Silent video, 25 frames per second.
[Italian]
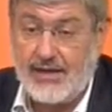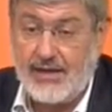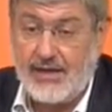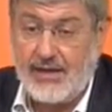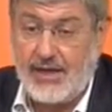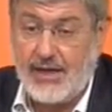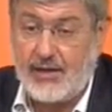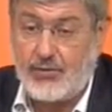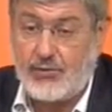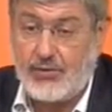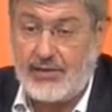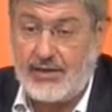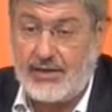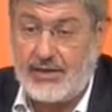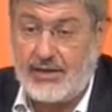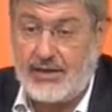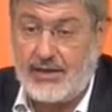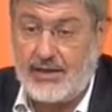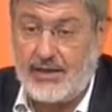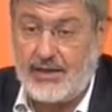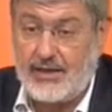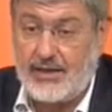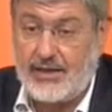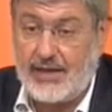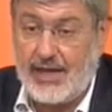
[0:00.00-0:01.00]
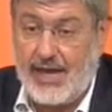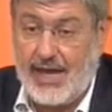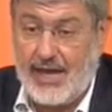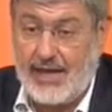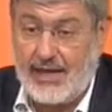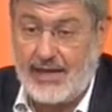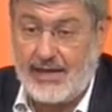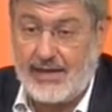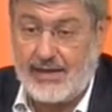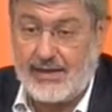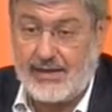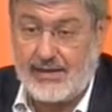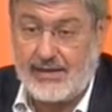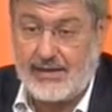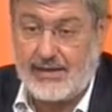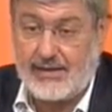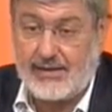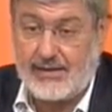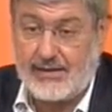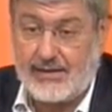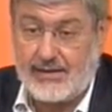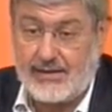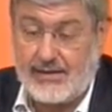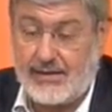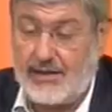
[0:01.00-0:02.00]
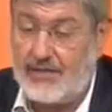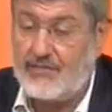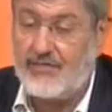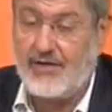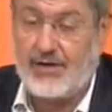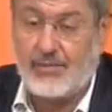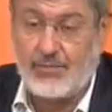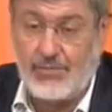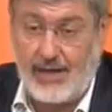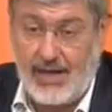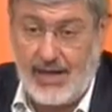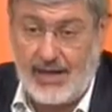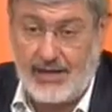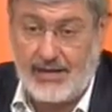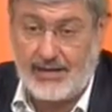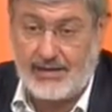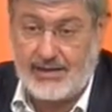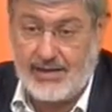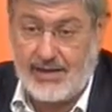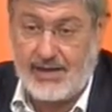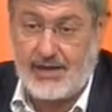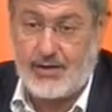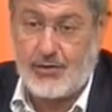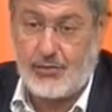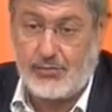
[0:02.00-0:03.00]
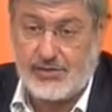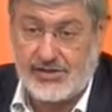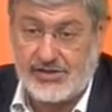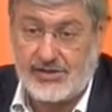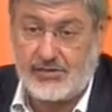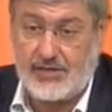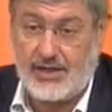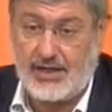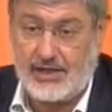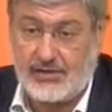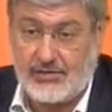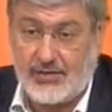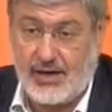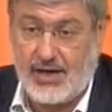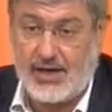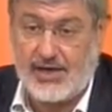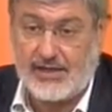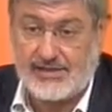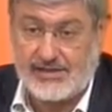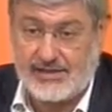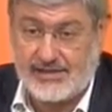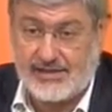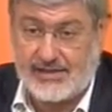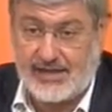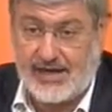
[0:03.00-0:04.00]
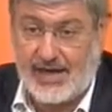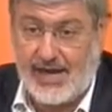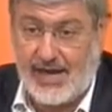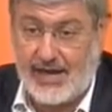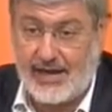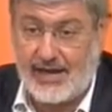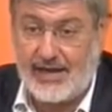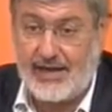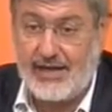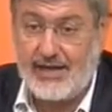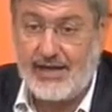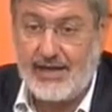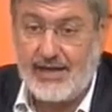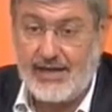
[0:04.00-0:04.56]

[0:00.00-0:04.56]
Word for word: e quindi la, eh, il verbale della Commissione elettorale centrale